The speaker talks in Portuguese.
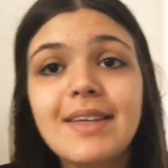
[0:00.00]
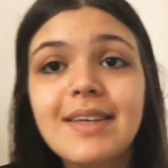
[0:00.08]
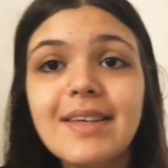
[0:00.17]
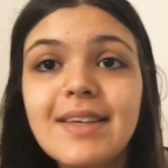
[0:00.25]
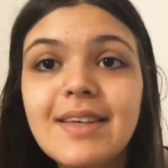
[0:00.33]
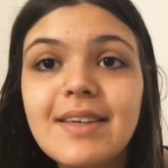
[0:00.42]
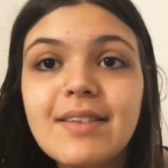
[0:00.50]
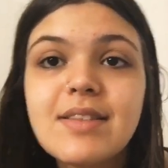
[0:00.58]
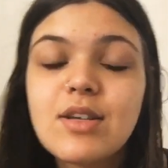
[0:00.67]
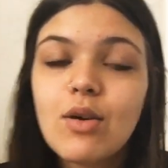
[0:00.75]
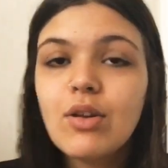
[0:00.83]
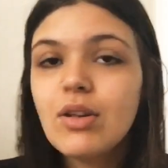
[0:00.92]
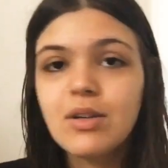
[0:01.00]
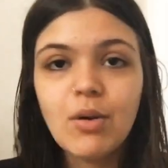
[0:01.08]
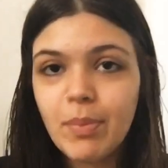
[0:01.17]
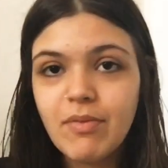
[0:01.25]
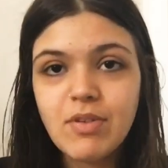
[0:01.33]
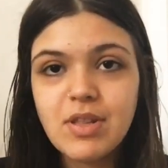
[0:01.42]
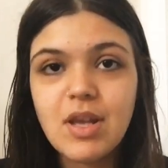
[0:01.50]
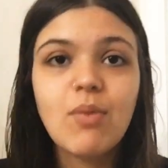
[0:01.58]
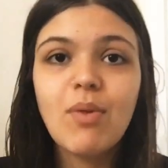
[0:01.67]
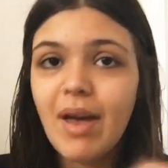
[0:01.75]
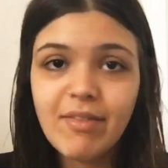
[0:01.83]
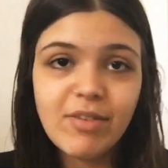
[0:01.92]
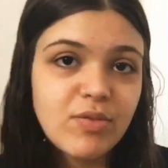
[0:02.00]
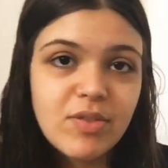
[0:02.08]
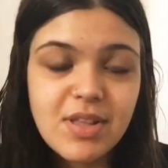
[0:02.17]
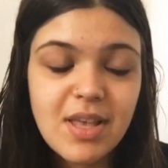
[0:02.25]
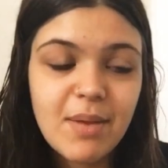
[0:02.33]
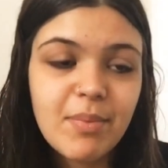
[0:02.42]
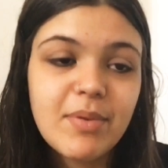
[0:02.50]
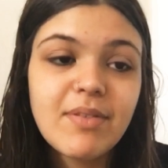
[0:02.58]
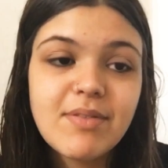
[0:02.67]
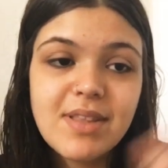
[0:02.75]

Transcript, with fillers: e se colocando a culpa em você com raiva de você porque